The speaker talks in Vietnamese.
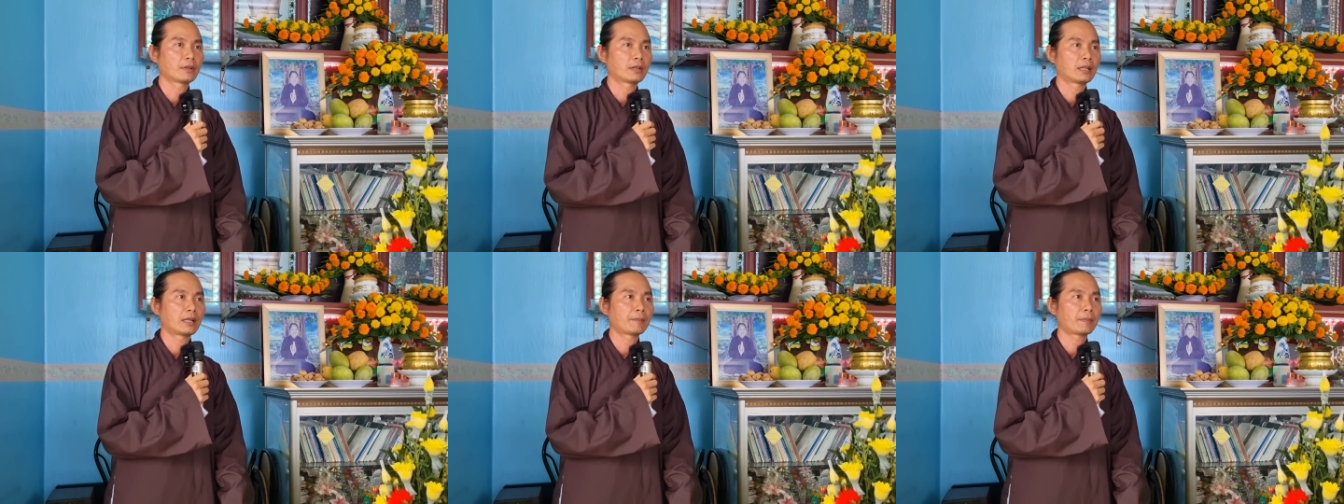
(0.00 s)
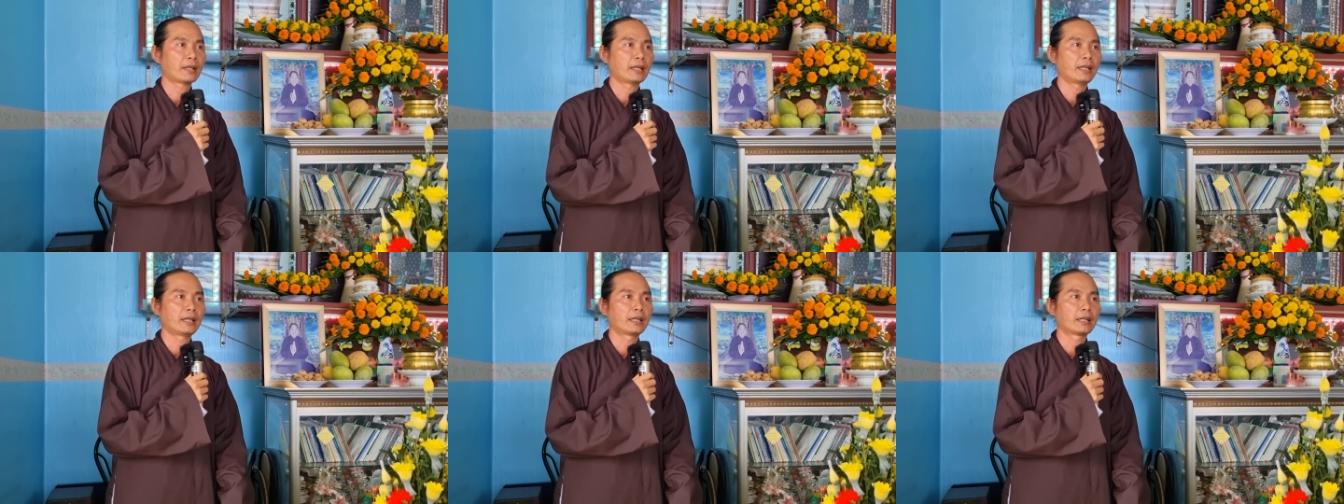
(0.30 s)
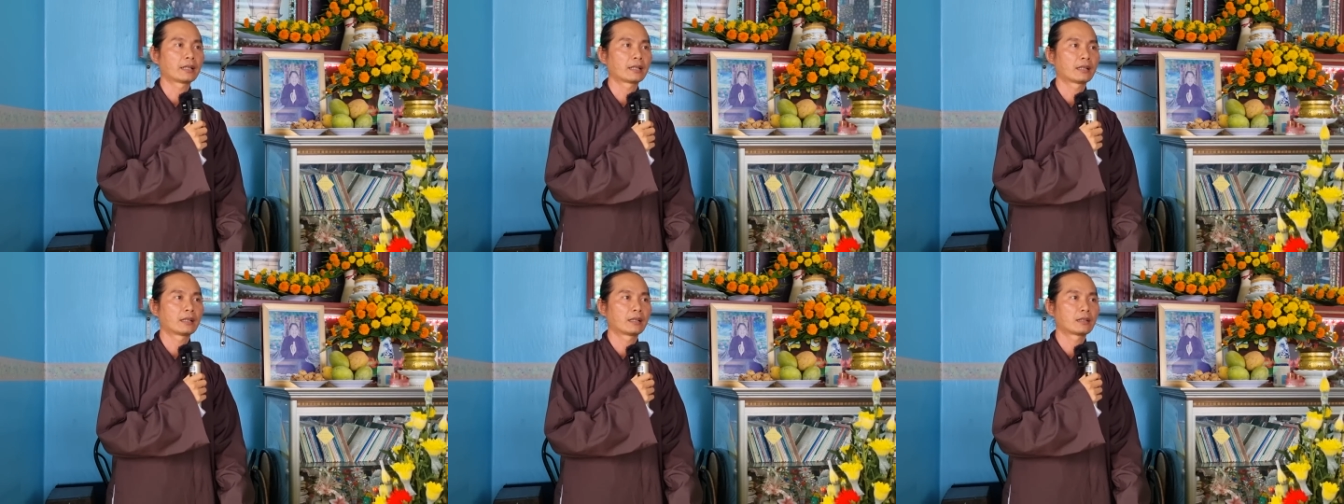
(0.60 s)
Nam
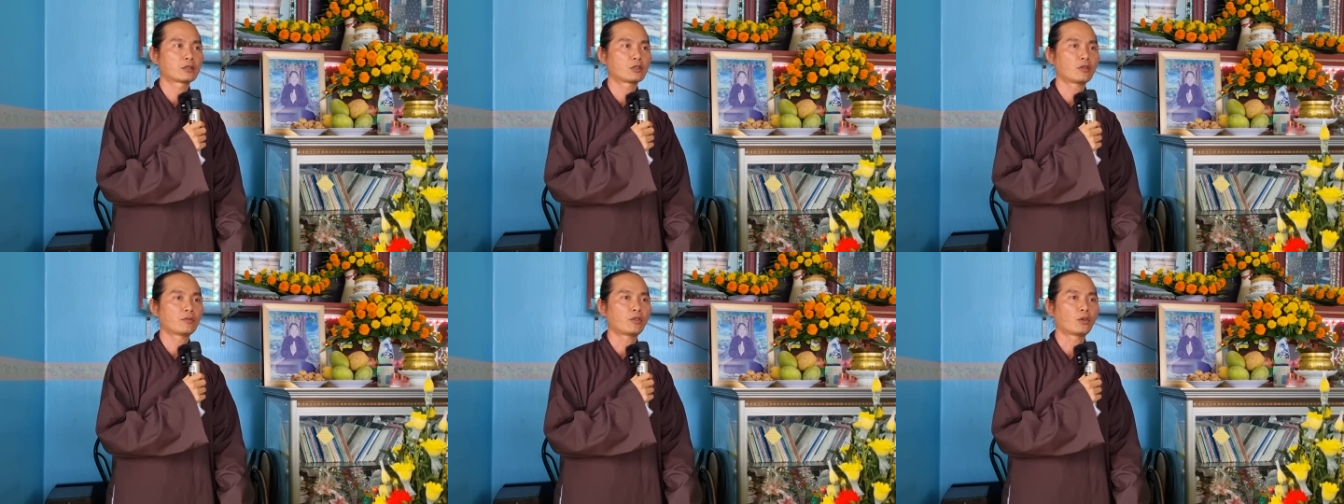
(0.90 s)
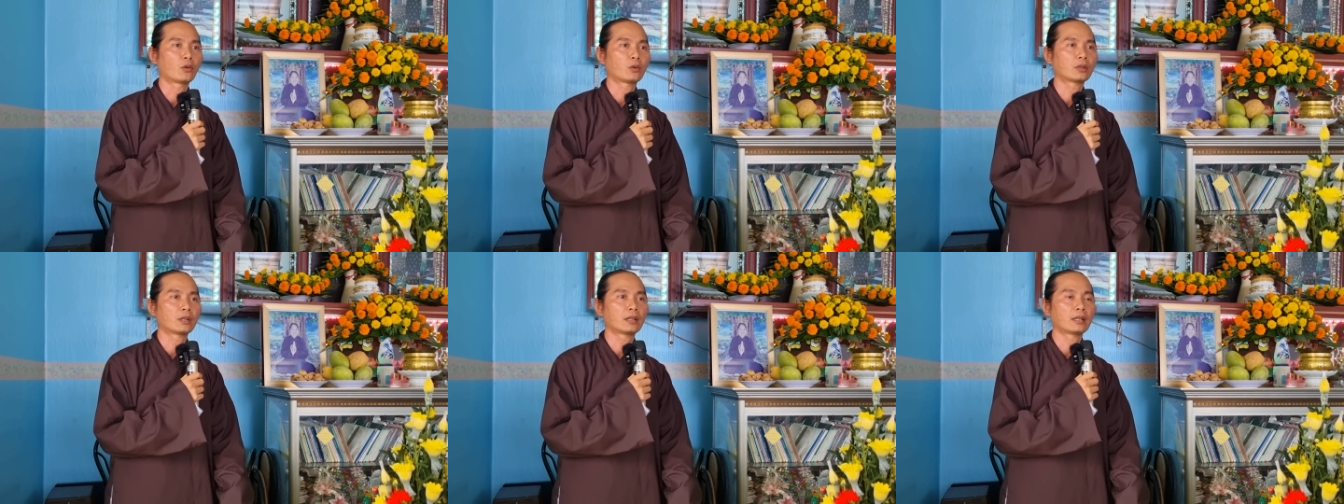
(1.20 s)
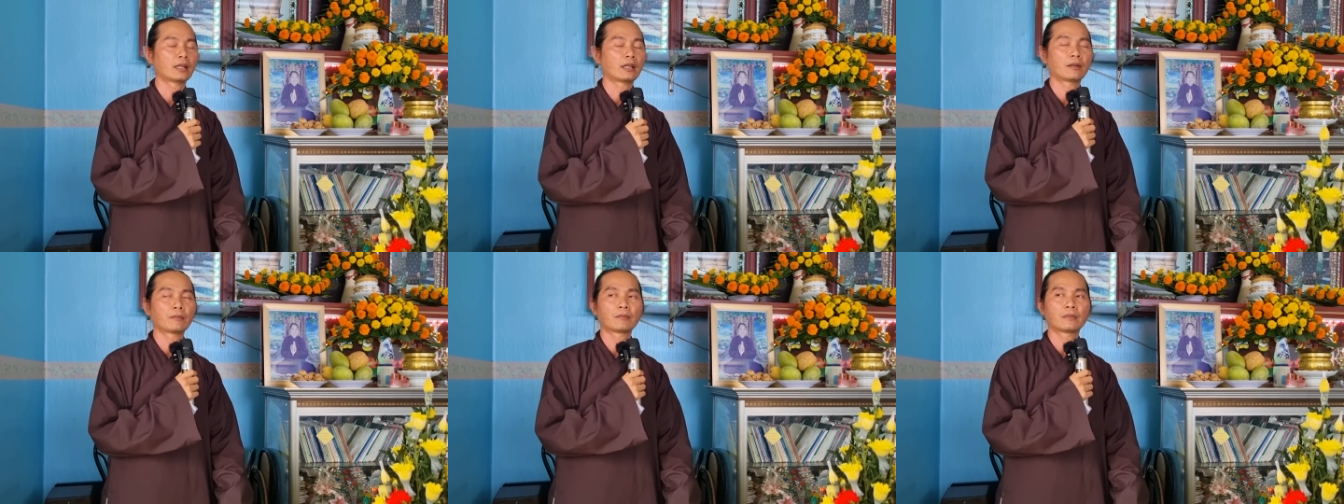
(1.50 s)
Kỳ Sói Phủ, tức
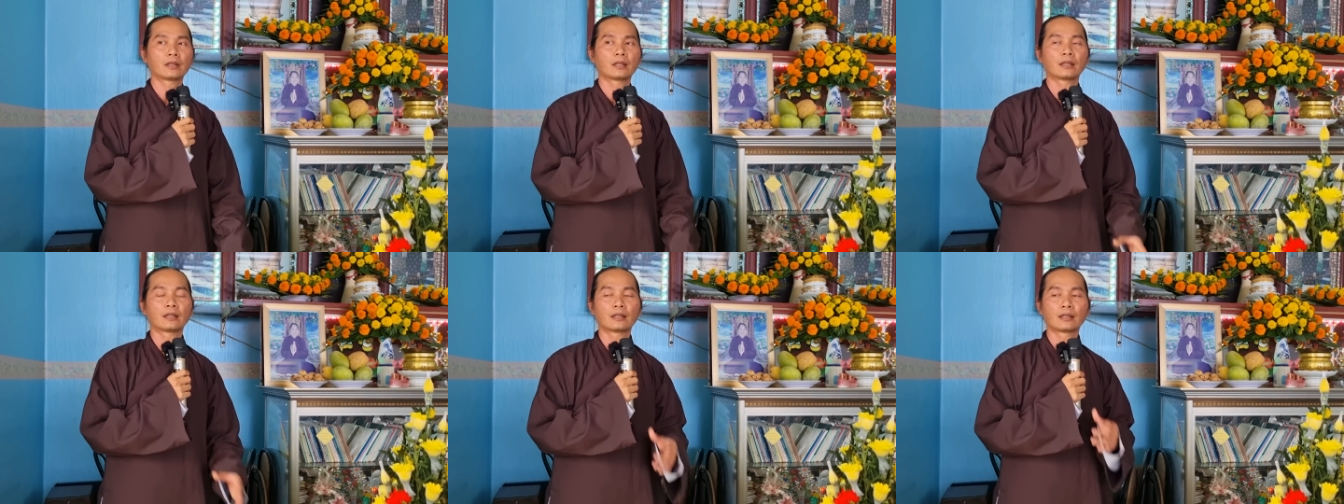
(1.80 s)
là ông